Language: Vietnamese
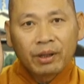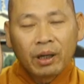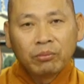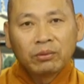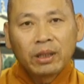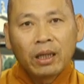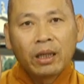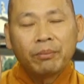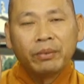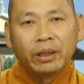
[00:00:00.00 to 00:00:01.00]
ông ta
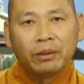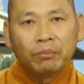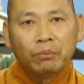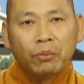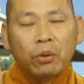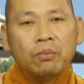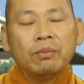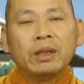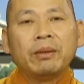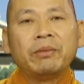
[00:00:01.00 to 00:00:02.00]
đã bị
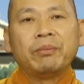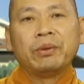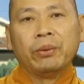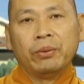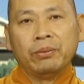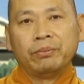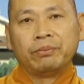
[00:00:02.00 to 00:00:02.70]
45 năm tù